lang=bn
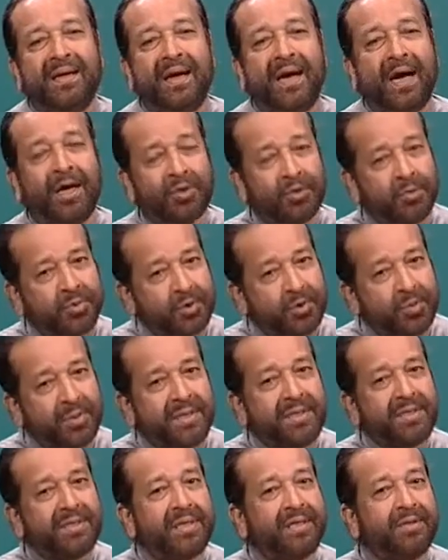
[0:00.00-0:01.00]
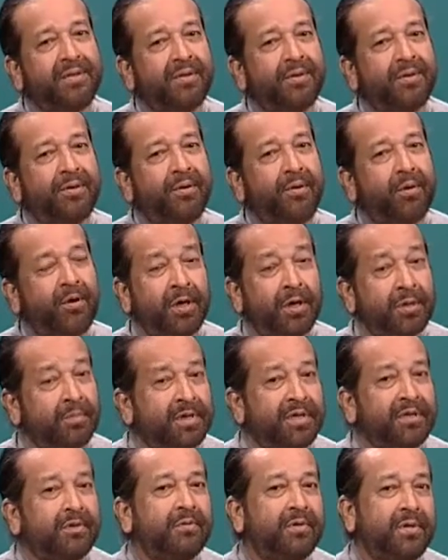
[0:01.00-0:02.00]
আদমশুমারির চাইতেও অনেক
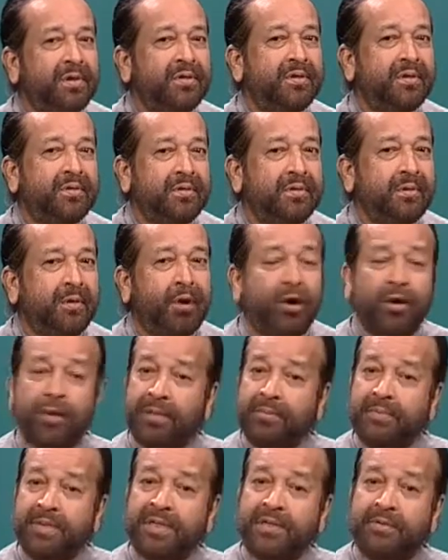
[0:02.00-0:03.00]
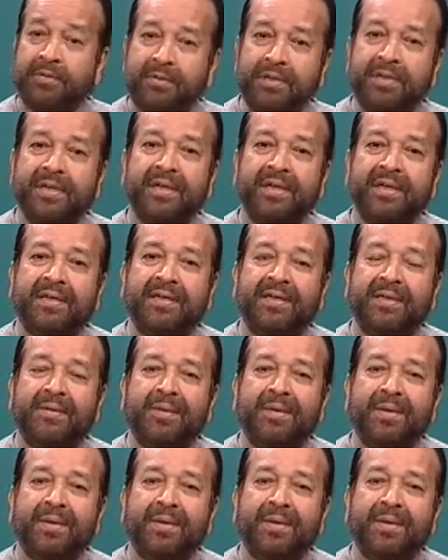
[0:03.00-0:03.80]
বেশি উল্লেখযোগ্য অনেক বেশি কঠিন একটি